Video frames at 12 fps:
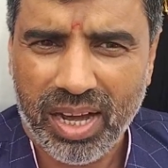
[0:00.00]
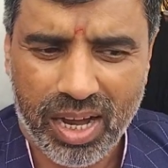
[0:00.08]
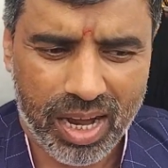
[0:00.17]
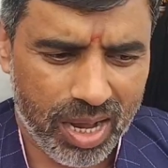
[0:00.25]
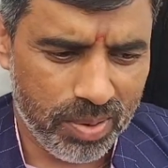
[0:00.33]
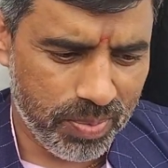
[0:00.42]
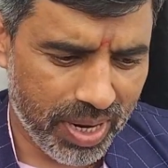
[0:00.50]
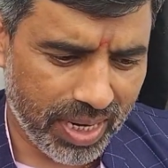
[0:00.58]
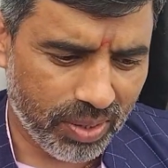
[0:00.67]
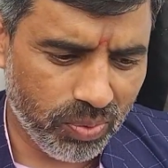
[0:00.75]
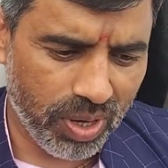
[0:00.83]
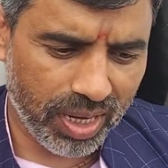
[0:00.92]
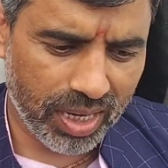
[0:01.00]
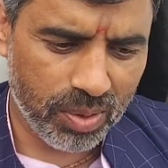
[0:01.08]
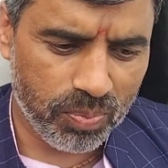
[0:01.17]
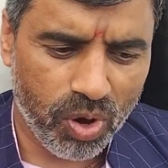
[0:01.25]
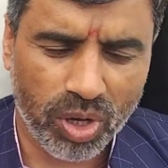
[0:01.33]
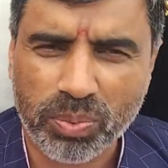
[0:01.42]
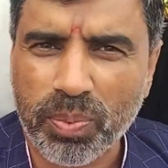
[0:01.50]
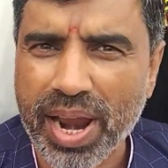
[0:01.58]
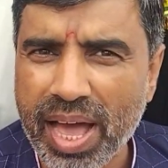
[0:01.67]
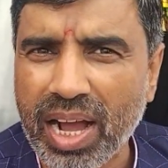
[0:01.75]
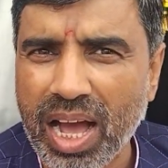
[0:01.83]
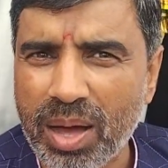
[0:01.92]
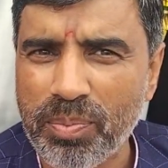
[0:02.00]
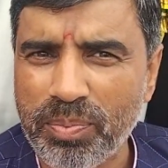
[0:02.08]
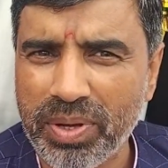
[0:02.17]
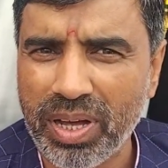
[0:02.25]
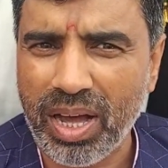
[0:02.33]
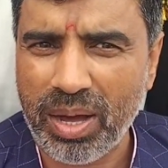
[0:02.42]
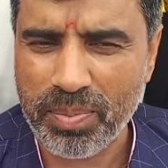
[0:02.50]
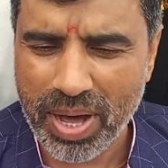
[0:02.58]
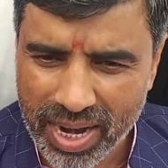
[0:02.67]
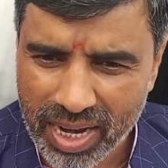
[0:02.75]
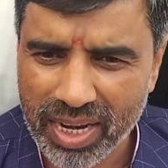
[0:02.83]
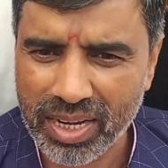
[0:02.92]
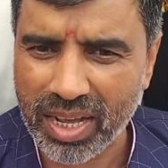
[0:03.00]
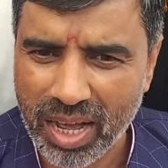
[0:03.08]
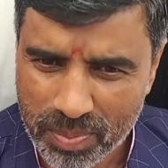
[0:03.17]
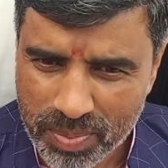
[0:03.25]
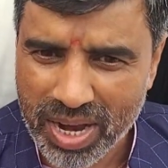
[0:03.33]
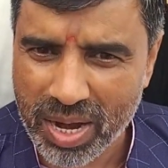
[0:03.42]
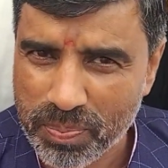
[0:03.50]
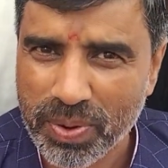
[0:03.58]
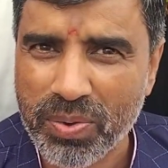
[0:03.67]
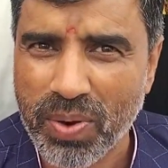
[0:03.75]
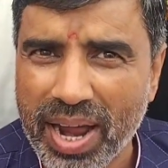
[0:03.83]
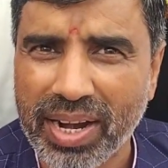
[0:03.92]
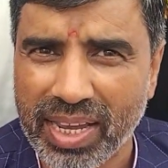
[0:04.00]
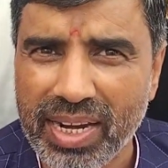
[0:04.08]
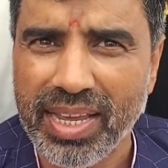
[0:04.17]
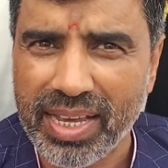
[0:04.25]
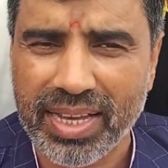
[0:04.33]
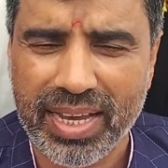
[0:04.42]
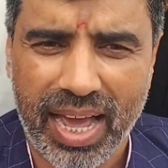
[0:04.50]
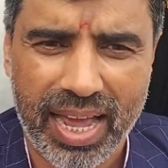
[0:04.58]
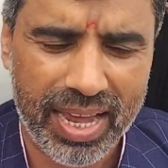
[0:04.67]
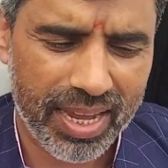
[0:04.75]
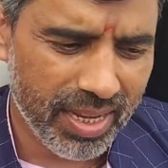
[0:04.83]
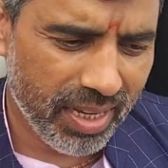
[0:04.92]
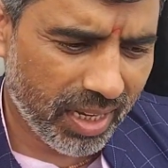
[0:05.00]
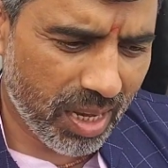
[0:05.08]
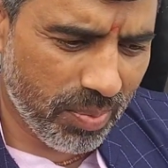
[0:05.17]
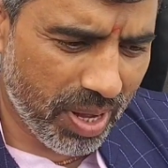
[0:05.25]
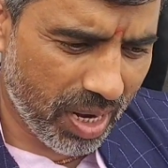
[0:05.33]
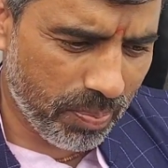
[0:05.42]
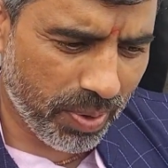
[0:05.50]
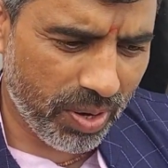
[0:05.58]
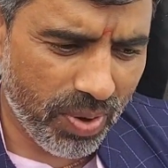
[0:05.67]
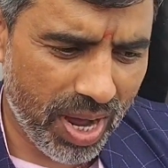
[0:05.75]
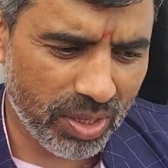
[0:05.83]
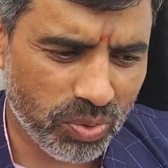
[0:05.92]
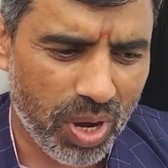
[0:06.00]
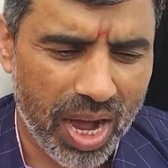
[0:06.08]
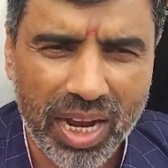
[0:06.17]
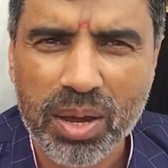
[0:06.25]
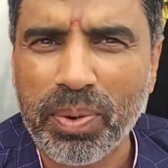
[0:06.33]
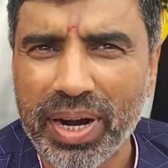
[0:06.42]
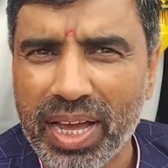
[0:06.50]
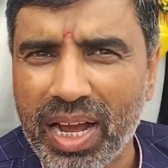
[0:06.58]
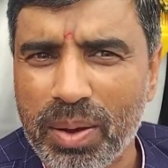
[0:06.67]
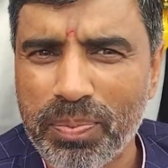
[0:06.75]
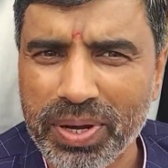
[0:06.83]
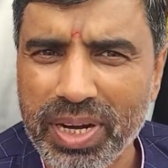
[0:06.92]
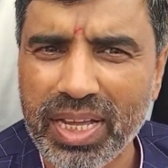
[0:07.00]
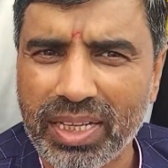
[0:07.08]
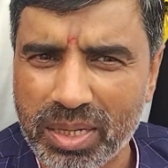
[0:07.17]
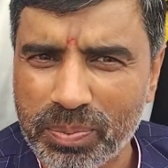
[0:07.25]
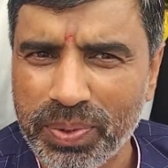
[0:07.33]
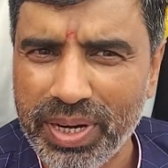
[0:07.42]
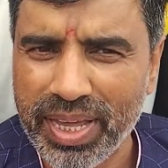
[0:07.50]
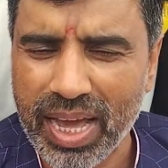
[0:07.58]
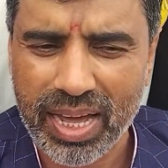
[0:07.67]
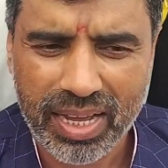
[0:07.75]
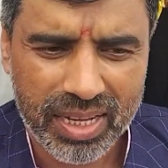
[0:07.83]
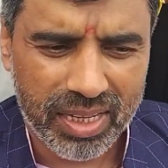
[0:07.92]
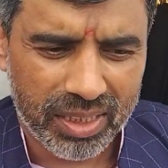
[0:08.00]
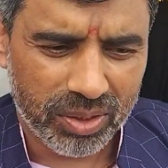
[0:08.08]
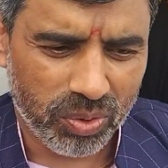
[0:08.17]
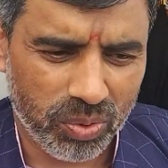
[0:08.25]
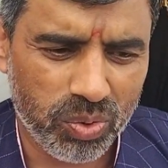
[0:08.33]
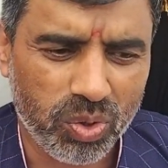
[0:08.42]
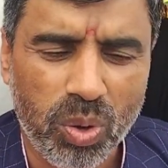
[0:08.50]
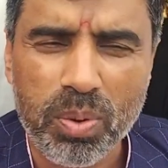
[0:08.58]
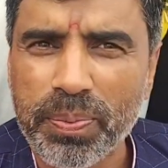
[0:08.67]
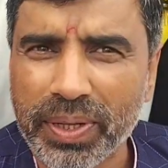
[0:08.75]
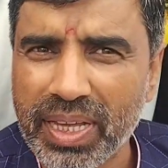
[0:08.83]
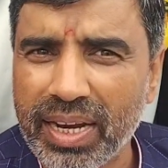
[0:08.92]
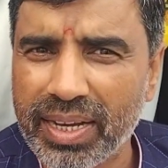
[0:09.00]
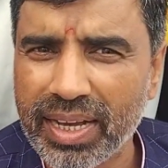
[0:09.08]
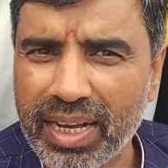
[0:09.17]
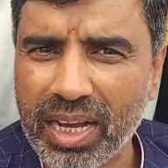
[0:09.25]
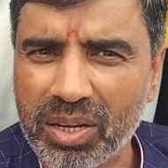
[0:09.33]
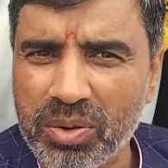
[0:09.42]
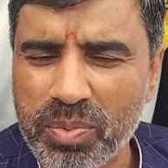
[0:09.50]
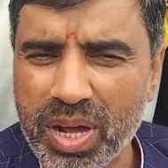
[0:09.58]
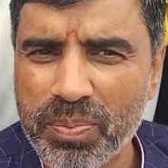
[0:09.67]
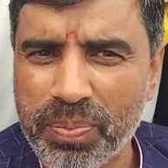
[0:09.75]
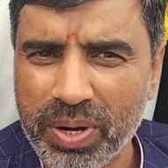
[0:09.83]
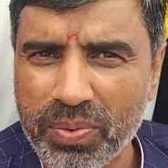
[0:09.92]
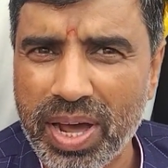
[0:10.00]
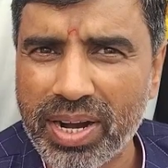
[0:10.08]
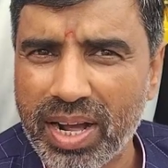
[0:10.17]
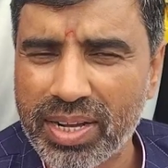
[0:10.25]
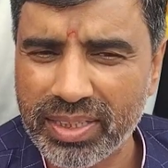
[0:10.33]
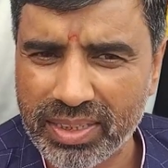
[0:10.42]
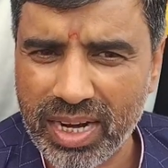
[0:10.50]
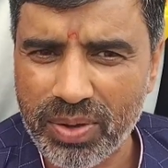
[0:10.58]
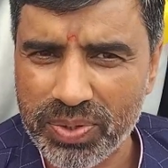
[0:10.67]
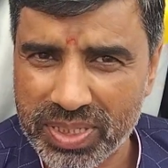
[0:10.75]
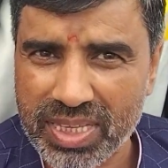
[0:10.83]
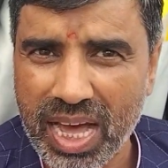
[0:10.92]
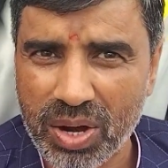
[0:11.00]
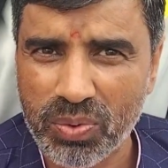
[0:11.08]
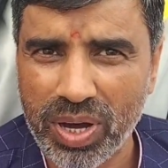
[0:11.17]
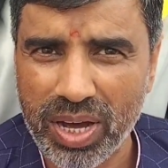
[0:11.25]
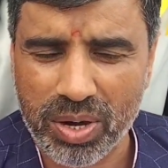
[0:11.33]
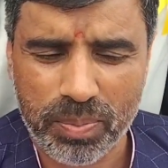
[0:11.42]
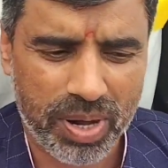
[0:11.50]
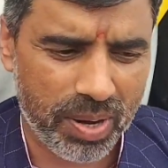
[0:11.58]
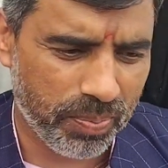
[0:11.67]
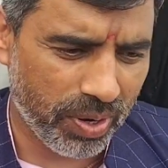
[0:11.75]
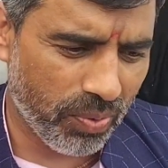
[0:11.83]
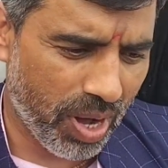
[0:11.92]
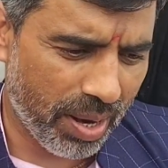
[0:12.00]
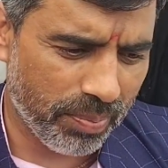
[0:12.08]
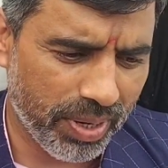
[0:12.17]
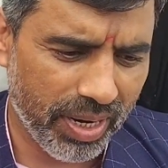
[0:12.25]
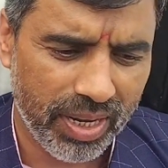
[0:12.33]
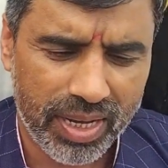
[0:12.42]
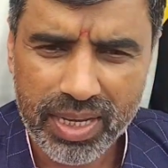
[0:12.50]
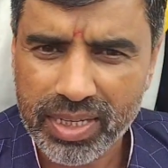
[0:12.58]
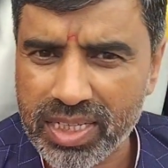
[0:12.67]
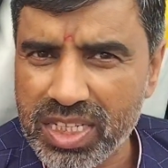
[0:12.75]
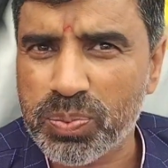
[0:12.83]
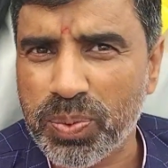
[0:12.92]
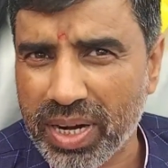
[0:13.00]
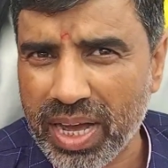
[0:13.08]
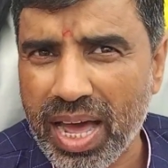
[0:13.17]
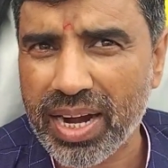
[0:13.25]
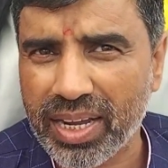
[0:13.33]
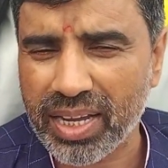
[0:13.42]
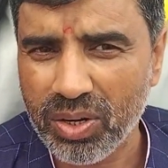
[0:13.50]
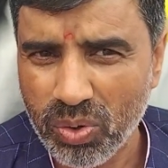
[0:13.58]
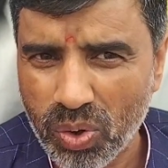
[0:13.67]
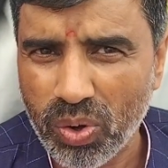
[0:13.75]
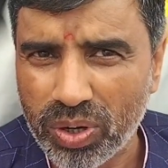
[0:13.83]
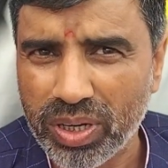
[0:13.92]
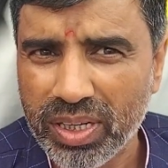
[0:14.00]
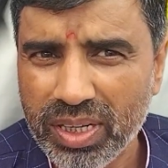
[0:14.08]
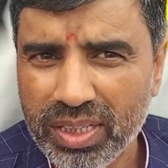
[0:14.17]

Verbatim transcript: आ, मैं कहूँगा कि बहुत बड़ा काम हमारे हमारे परिवार के लिए किया है कि हमारा परिवार जो आगे बढ़ेगा पीढ़ियाँ दर पीढ़ियाँ तो उनको भी पता लगेगा कि हमारे परिवार का कितना विस्तार हुआ है और हमारे परिवार में किस प्रकार के लोग